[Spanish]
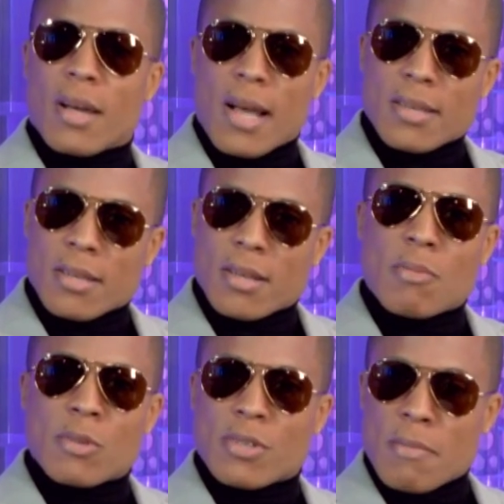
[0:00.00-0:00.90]
Gracias,
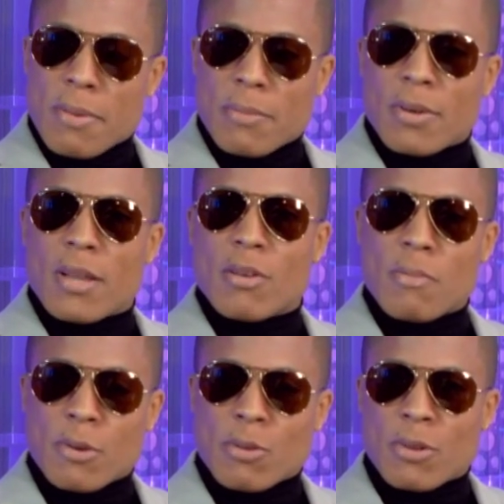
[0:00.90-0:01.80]
como siempre, por darnos
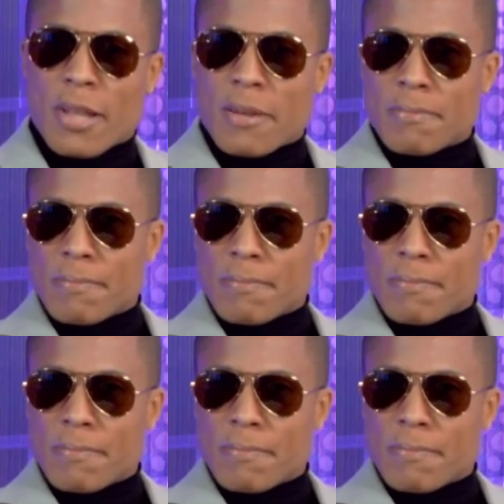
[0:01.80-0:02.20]
la oportunidad.